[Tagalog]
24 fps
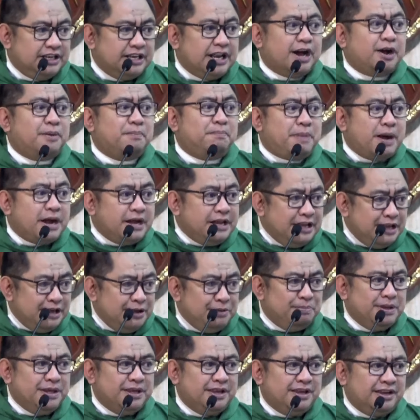ng
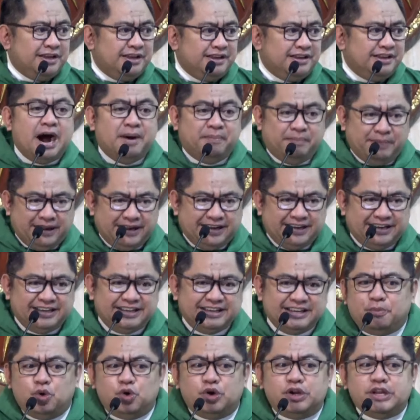pag-ibig.
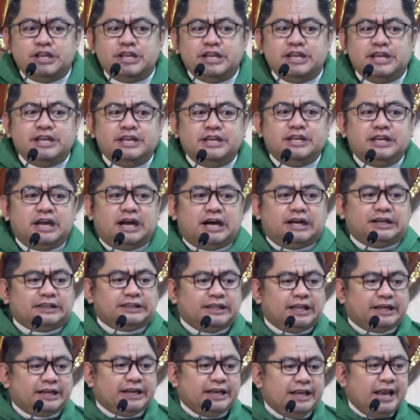Amen. Purihin at
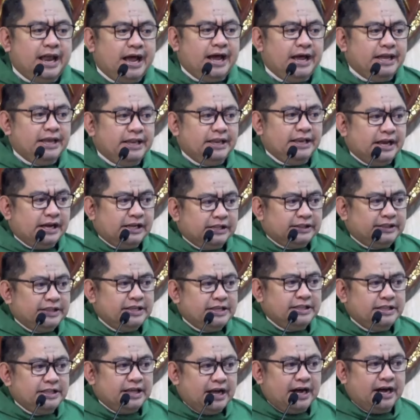dakilain
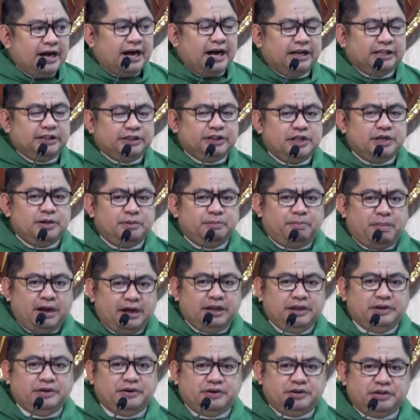natin ang ating
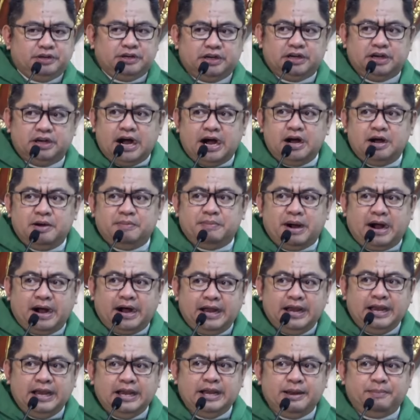Panginoon, ang
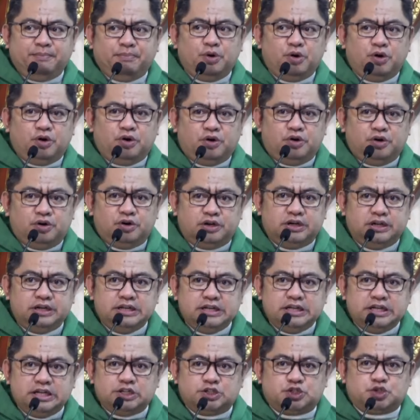mahal na poong
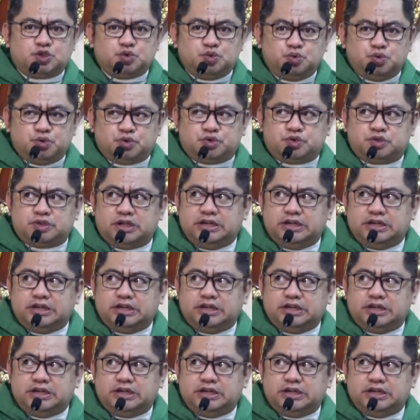Jesus